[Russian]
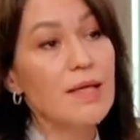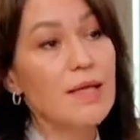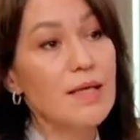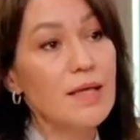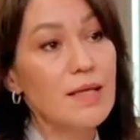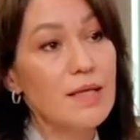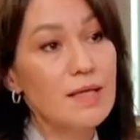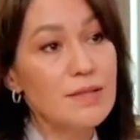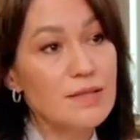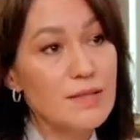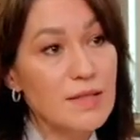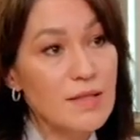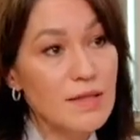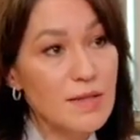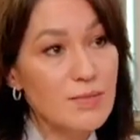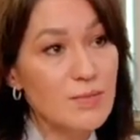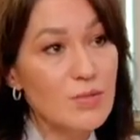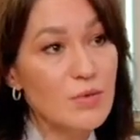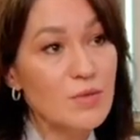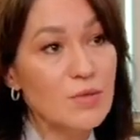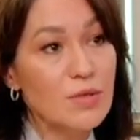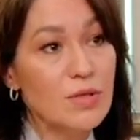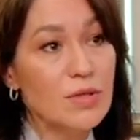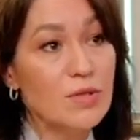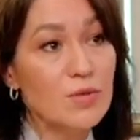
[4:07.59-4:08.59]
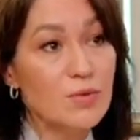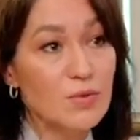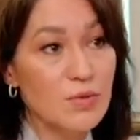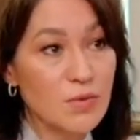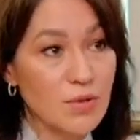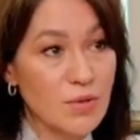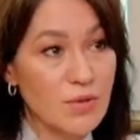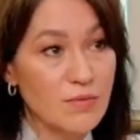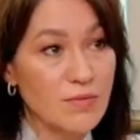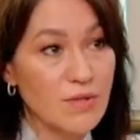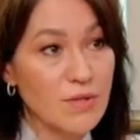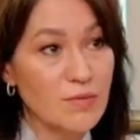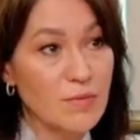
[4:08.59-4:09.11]
И если ребенок до
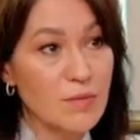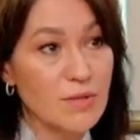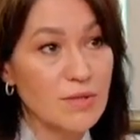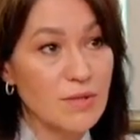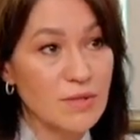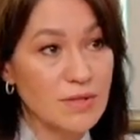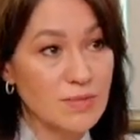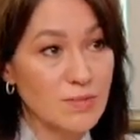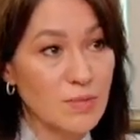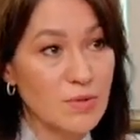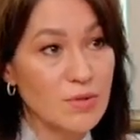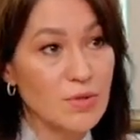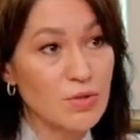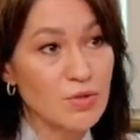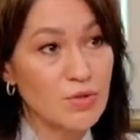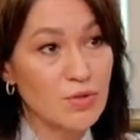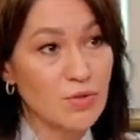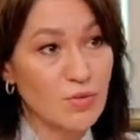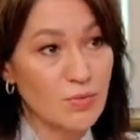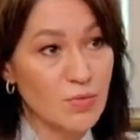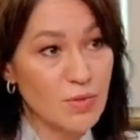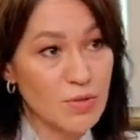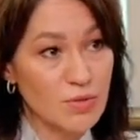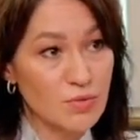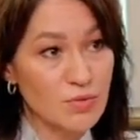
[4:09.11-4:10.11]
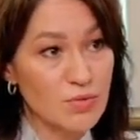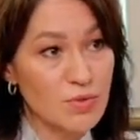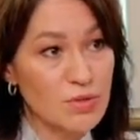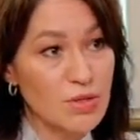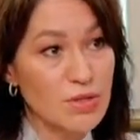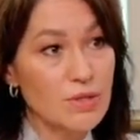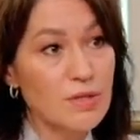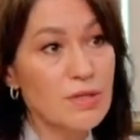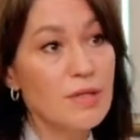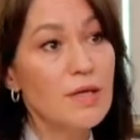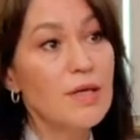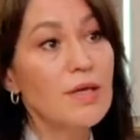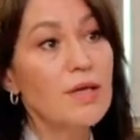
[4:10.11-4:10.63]
этого имел избыточную массу
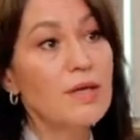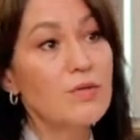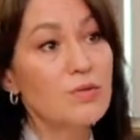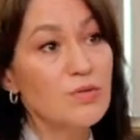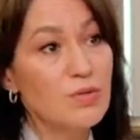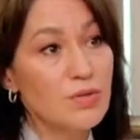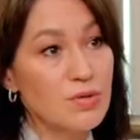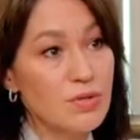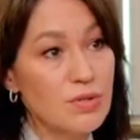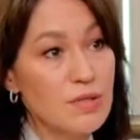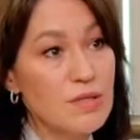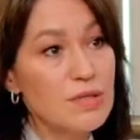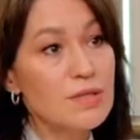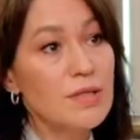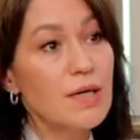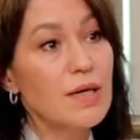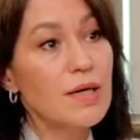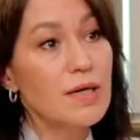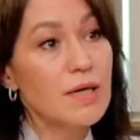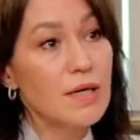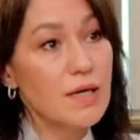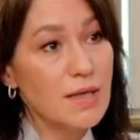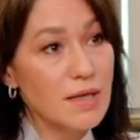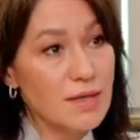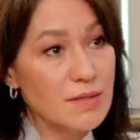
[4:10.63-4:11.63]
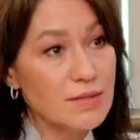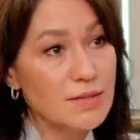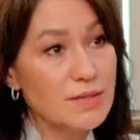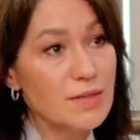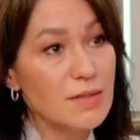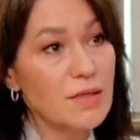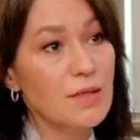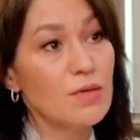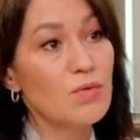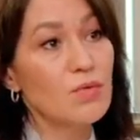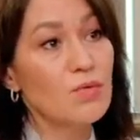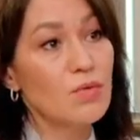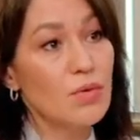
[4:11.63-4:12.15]
тела, то здесь как
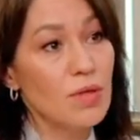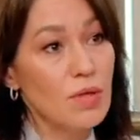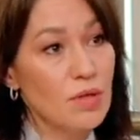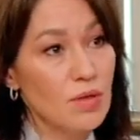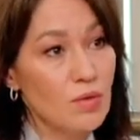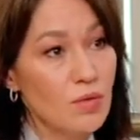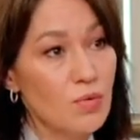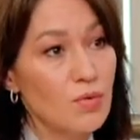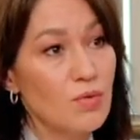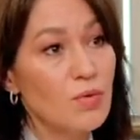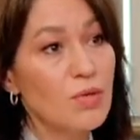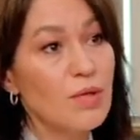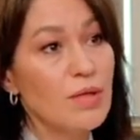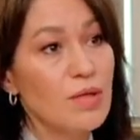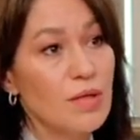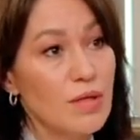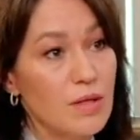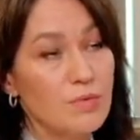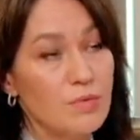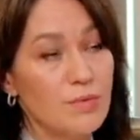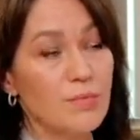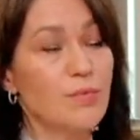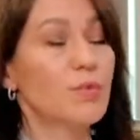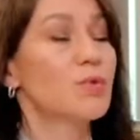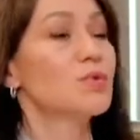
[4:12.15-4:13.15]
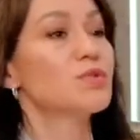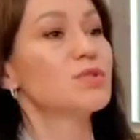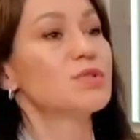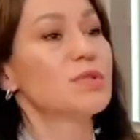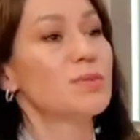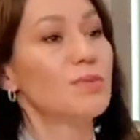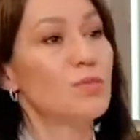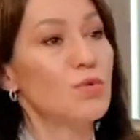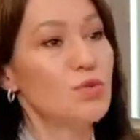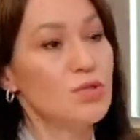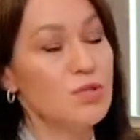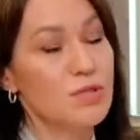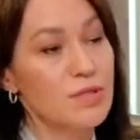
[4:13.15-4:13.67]
раз-таки он легко и
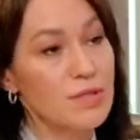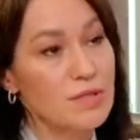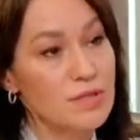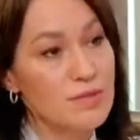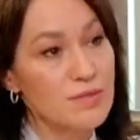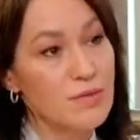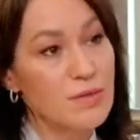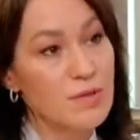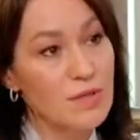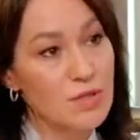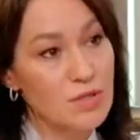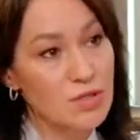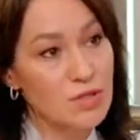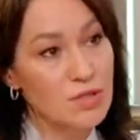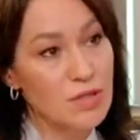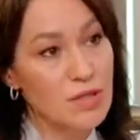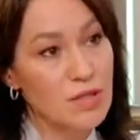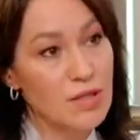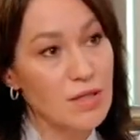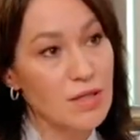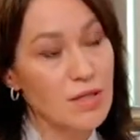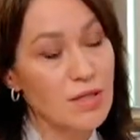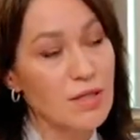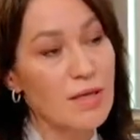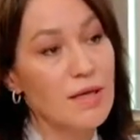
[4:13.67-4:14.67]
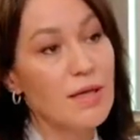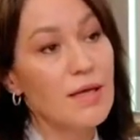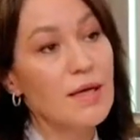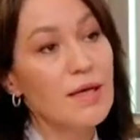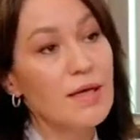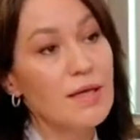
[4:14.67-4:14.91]
просто может развить ожирение.